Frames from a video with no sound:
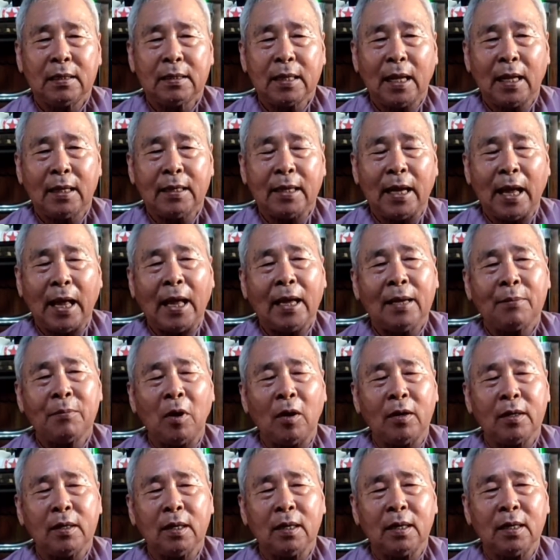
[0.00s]
tất cả
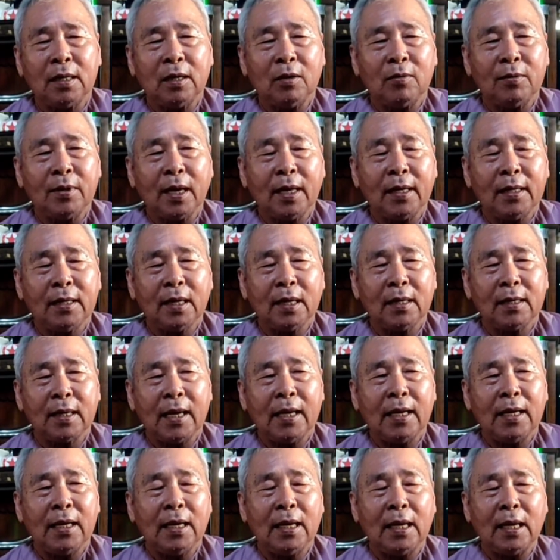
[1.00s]
mọi người đều nghĩ rằng
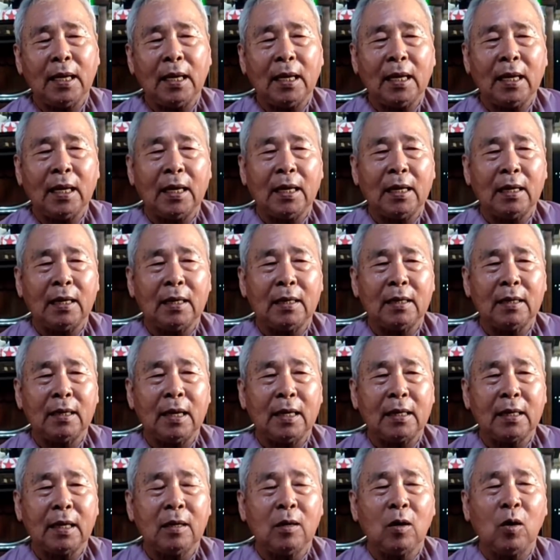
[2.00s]
đây là
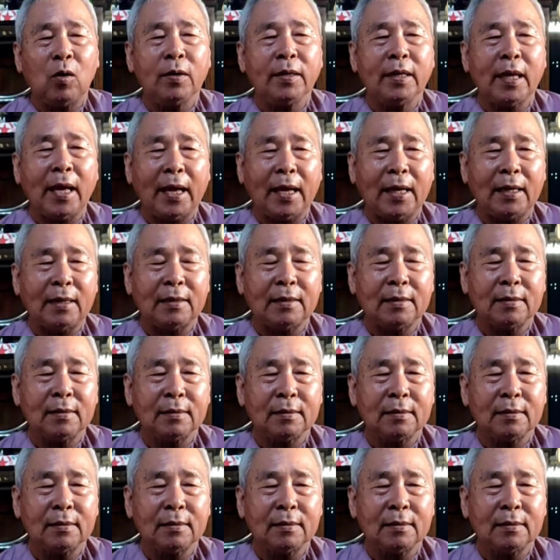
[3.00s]
là cái khối vàng